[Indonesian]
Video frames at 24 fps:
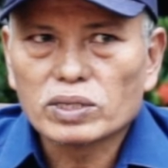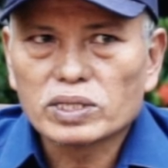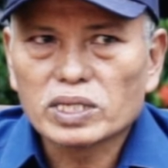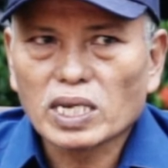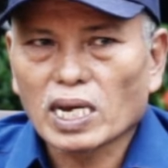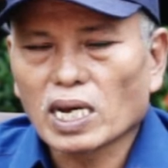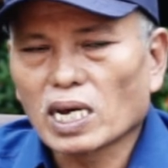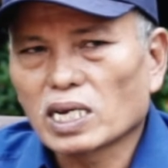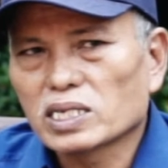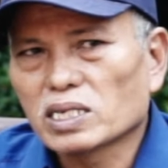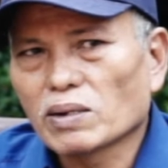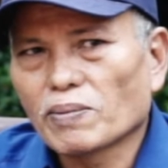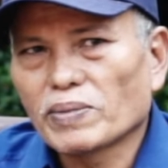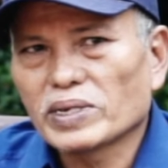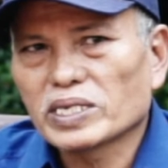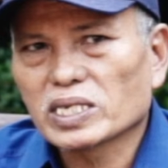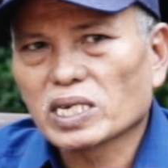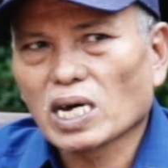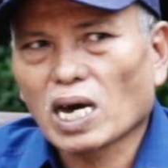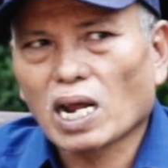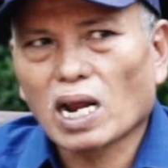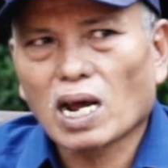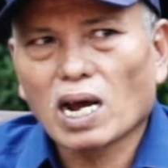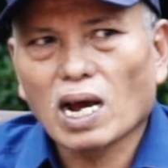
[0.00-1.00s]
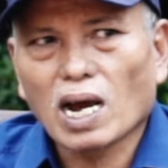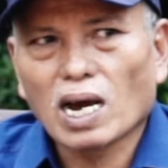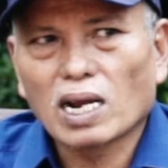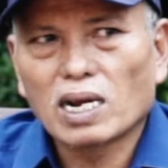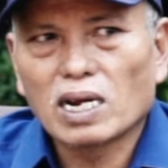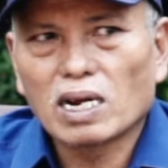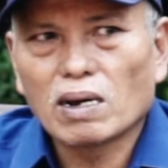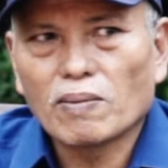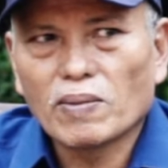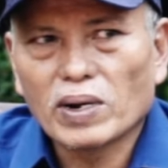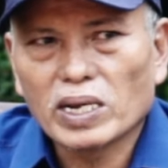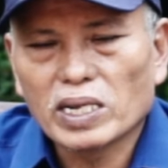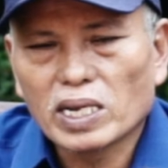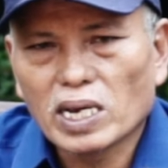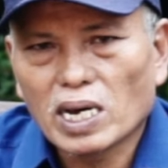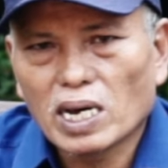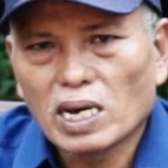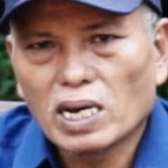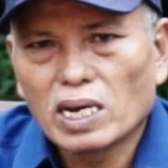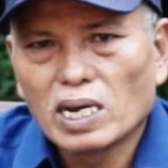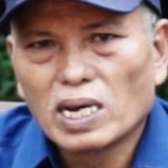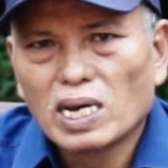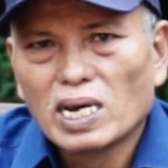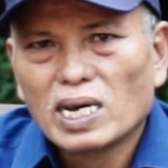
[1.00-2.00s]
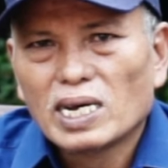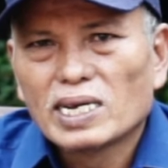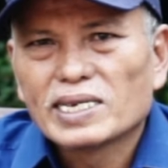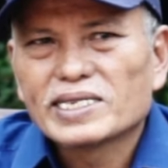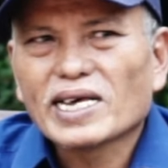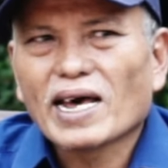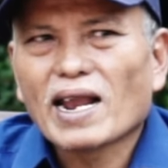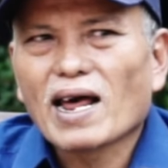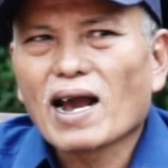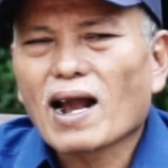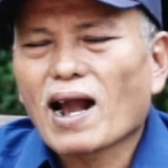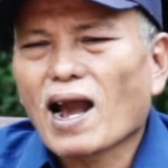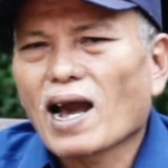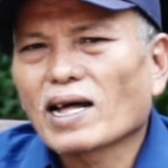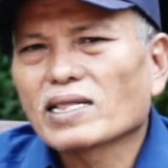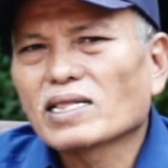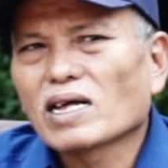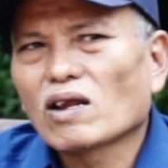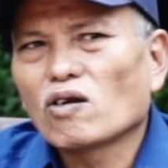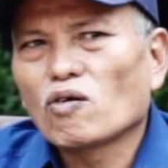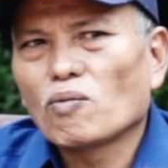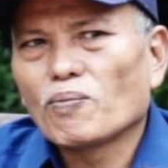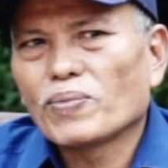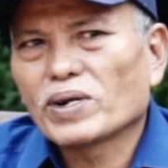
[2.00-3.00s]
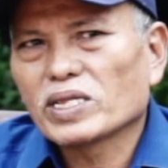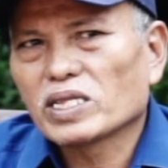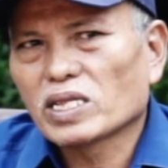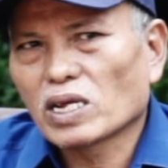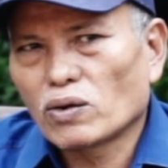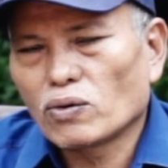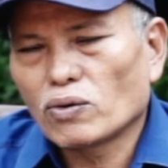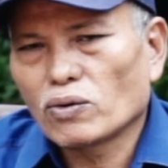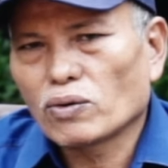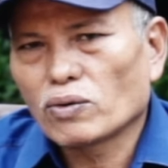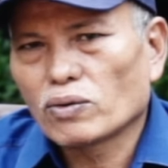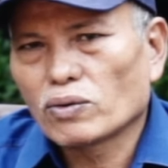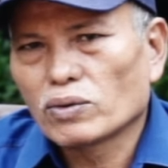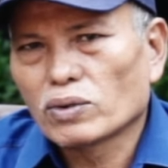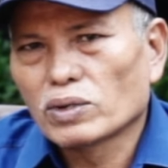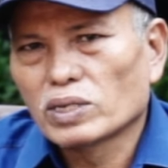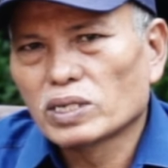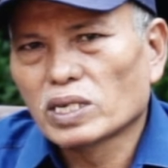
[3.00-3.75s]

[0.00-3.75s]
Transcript: Sehingga sampai sekarang ada namanya sadaka tadok pertedung.